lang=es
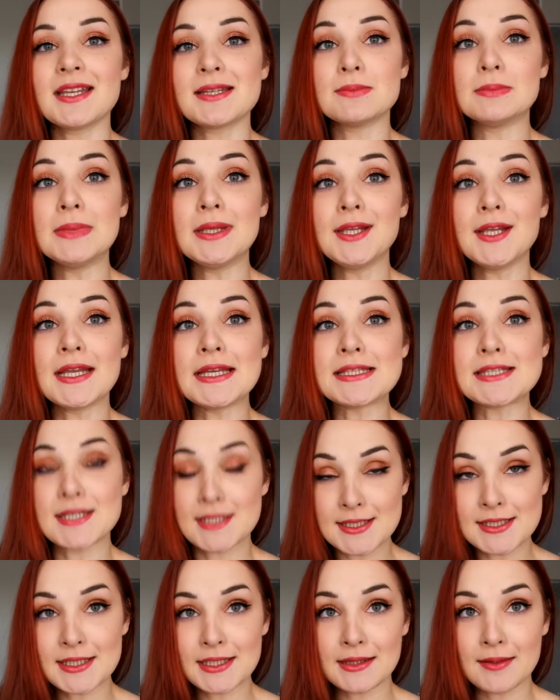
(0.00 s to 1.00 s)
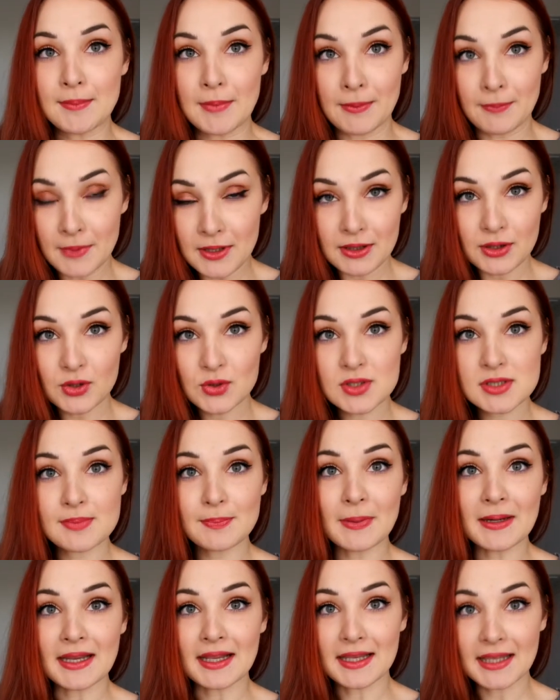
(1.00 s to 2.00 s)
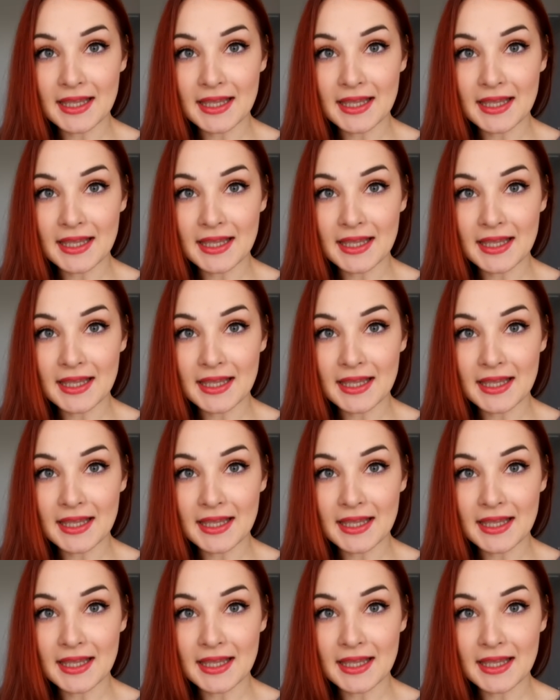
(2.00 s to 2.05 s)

es mi esencia de mis vídeos para